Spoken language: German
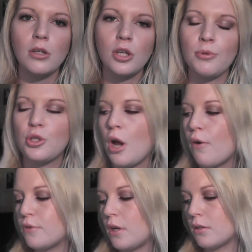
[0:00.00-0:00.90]
da habe ich den
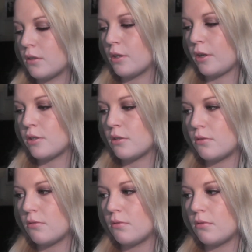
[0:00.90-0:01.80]
Auftrag
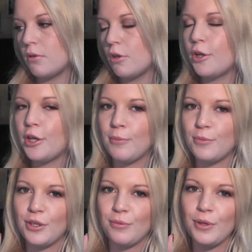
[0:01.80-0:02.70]
gekriegt,
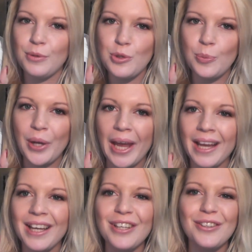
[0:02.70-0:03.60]
ihm den
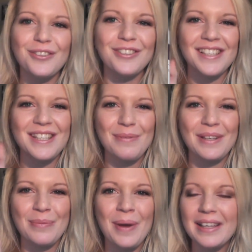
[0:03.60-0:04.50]
mitzubringen und das habe
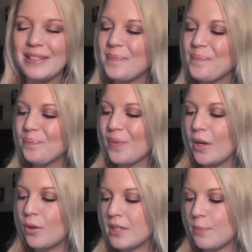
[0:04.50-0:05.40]
ich gemacht
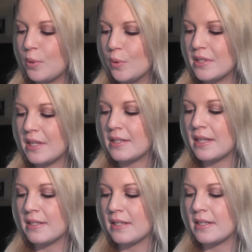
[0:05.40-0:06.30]
und den benutzt er
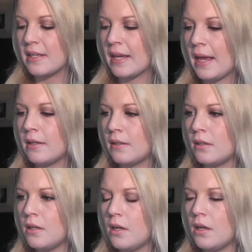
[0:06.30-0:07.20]
sehr, sehr, sehr
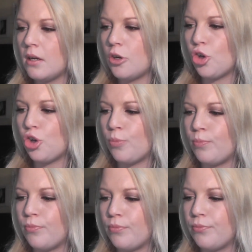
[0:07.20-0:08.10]
gerne.
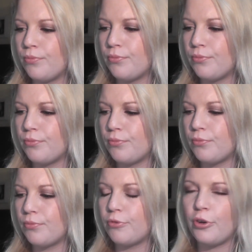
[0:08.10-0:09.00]
Ähm,
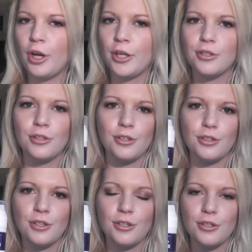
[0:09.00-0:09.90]
vielleicht
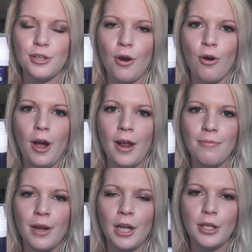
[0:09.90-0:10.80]
interessiert das ja auch
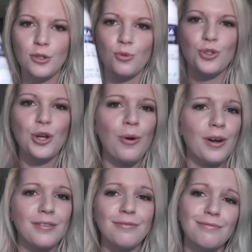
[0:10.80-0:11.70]
einen männlichen
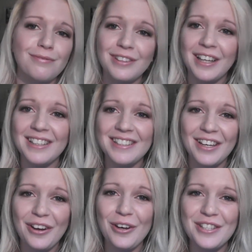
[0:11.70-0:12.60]
Zuschauer, den ich
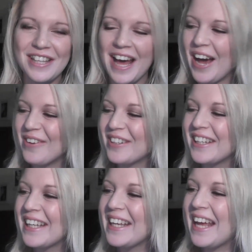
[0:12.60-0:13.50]
da draußen habe.
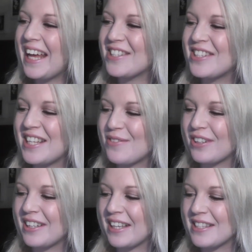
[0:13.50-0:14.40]
Also der ist
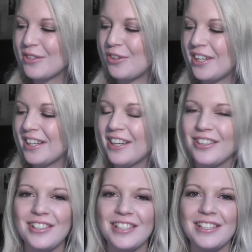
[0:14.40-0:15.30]
wirklich ganz toll, den
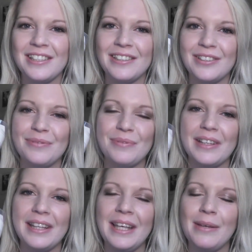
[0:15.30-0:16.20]
könnte ich äh,
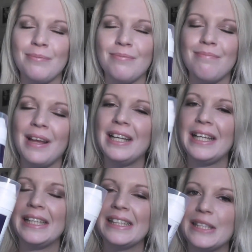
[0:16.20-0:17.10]
jedem
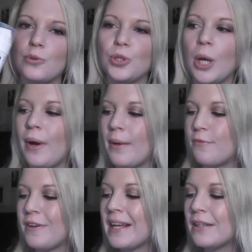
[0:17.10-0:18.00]
männlichen Zuschauer
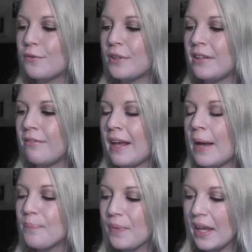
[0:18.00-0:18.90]
empfehlen von
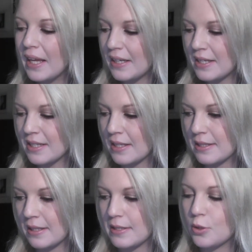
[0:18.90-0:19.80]
Nivea. Der ist
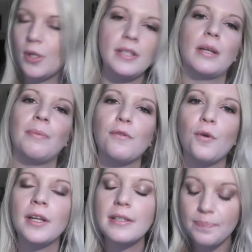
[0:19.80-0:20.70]
ganz, ganz toll, sagt mein
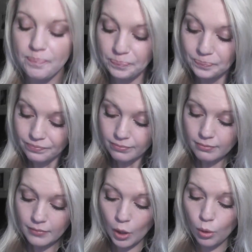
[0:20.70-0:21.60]
Freund.
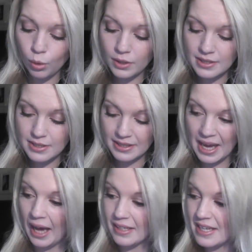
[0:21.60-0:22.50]
Und
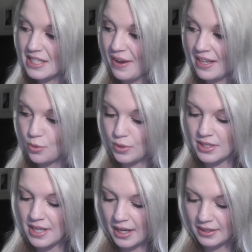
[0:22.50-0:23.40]
ja, das waren so
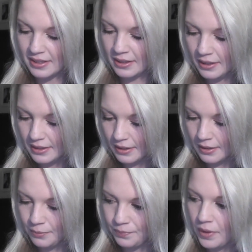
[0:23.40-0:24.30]
die Sachen, die ich
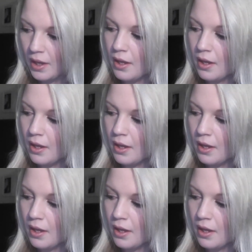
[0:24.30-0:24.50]
ähm,